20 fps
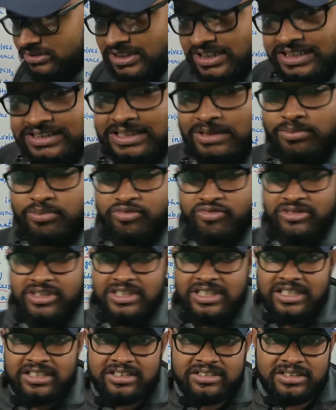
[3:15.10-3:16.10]
ऑक्सीडेशन
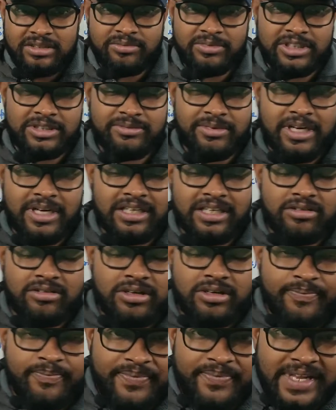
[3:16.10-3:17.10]
पूरी तरह से समझ में आ गया
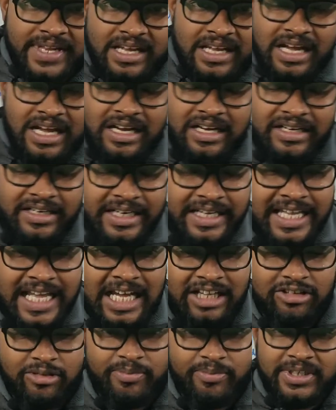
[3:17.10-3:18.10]
होगा अगर नहीं
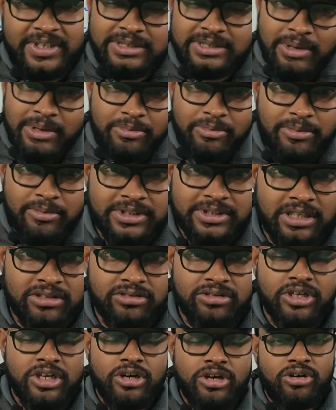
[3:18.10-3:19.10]
आया तो फिर से मैं आपको बता
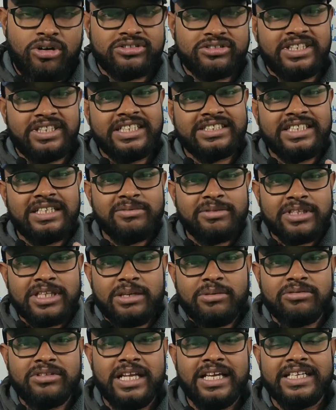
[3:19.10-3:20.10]
दूँ ऑक्सीडेशन
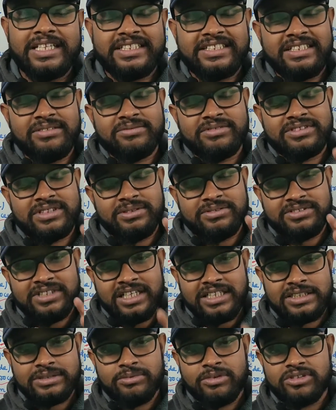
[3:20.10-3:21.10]
मतलब होता है किसी भी
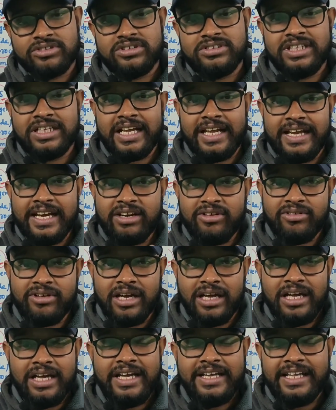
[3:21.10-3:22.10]
सब्सटेंस में ऑक्सीजन का एड
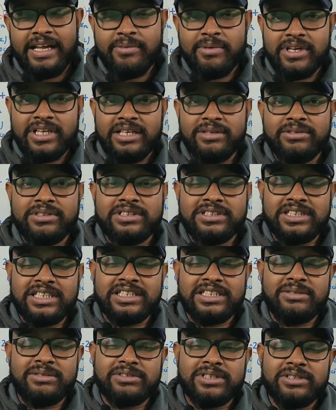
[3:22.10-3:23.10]
होना या फिर
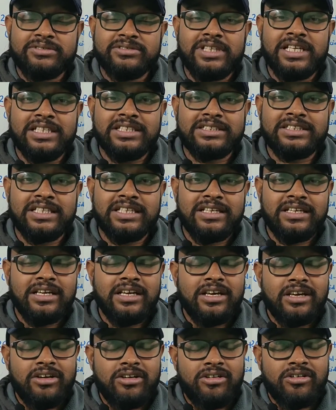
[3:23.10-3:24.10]
किसी भी सब्सटेंस से
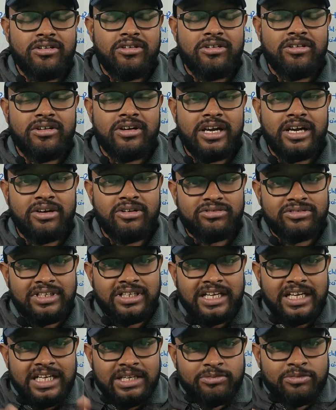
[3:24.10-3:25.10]

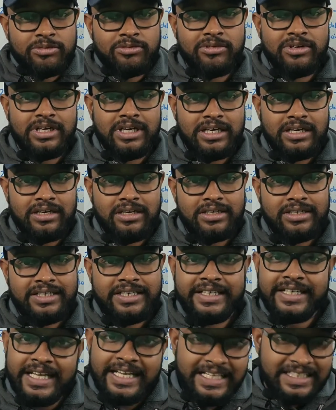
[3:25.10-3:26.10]
हाइड्रोजन का रिमूव होना
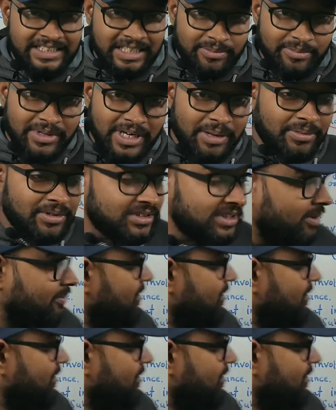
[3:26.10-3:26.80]
ठीक है एग्जाम्पल आपके